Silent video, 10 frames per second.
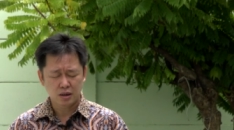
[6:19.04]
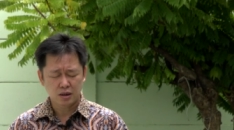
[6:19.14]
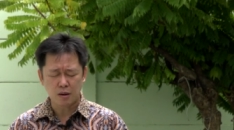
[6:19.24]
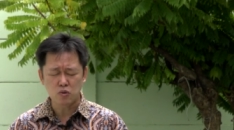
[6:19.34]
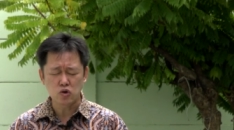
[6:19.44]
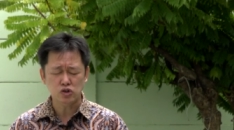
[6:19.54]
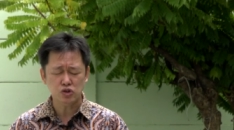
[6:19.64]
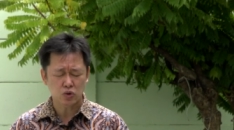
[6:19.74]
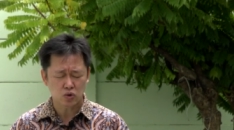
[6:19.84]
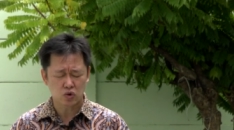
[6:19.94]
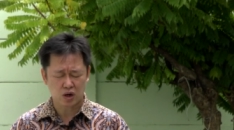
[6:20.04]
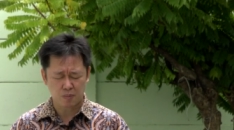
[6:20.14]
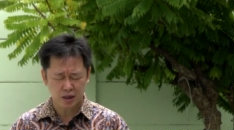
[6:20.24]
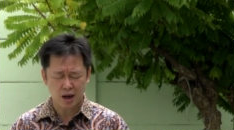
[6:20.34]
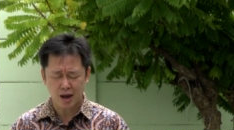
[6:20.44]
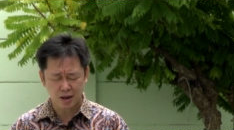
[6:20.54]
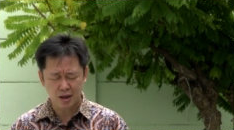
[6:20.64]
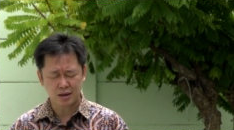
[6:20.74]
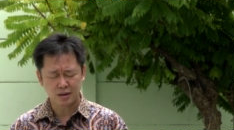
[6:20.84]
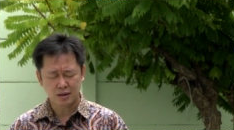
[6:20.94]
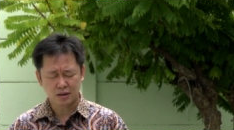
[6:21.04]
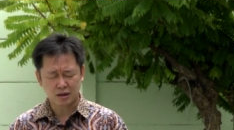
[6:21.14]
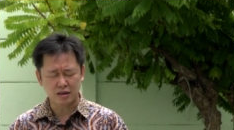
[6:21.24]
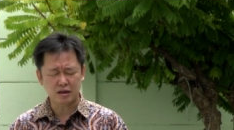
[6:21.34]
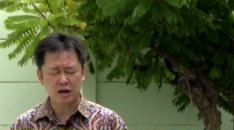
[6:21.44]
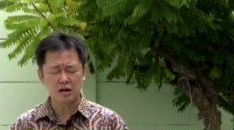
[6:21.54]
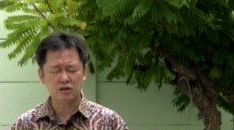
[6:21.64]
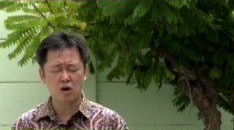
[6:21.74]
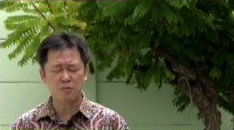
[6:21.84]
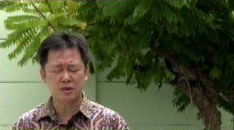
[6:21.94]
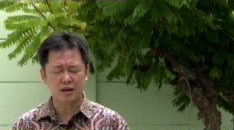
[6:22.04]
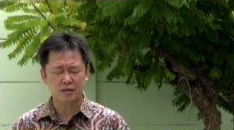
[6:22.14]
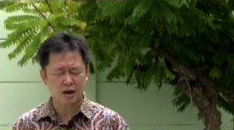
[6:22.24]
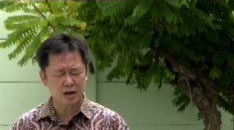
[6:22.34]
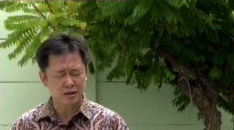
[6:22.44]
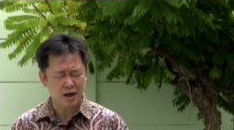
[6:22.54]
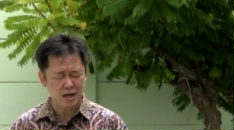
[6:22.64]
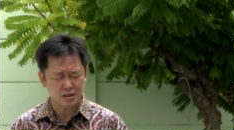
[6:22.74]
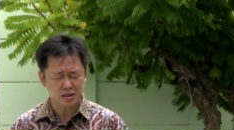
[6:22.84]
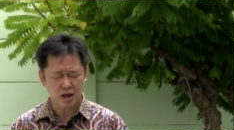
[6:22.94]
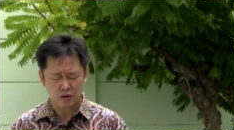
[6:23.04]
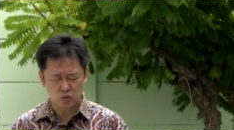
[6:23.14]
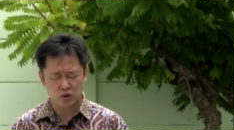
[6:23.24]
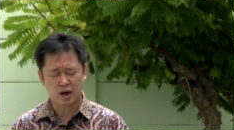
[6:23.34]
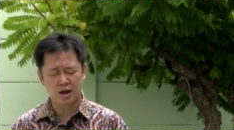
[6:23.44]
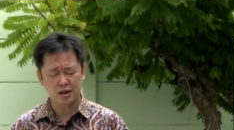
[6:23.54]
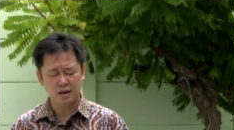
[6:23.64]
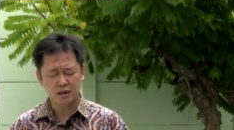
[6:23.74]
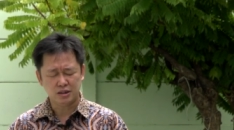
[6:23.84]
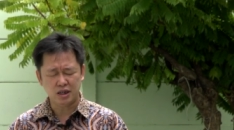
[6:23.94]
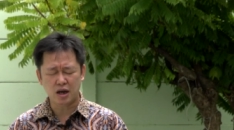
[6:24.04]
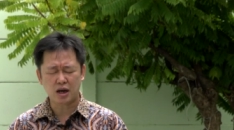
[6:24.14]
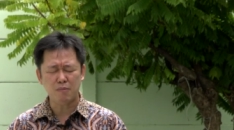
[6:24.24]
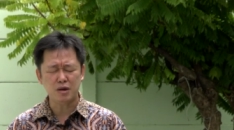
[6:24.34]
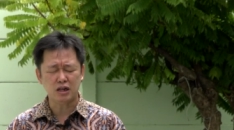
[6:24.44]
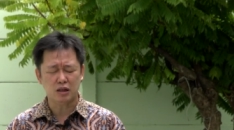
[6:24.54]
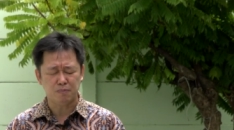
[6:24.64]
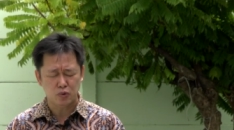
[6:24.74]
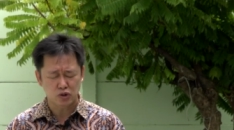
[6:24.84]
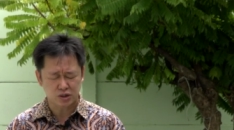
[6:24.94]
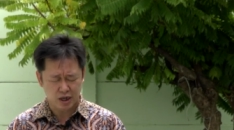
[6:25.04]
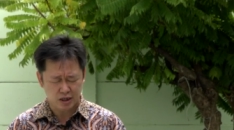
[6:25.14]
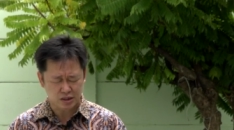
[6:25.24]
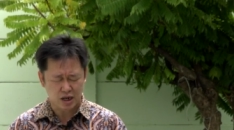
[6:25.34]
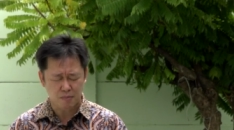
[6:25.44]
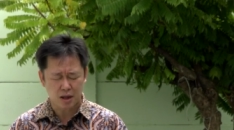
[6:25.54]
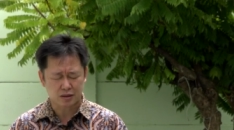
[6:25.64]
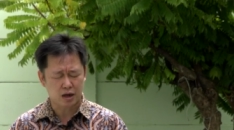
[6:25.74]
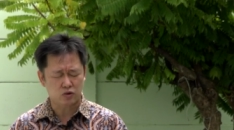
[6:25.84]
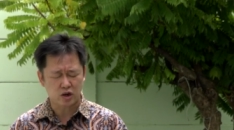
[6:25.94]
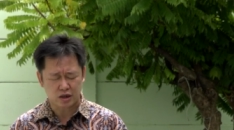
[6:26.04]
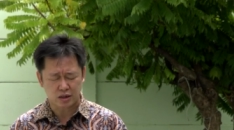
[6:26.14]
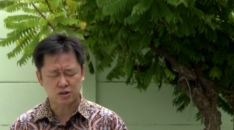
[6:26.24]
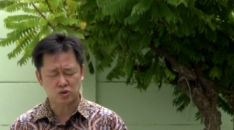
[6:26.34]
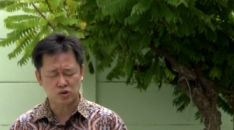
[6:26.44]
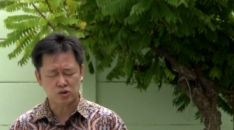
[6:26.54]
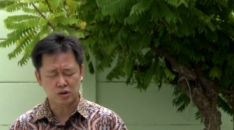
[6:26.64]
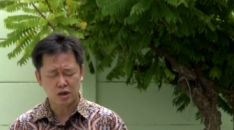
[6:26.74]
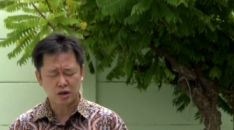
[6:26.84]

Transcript: Namun syukur kepada Allah ketika Engkau menyatakan kasih anugerah sehingga kami ditebus dan diselamatkan oleh Kristus.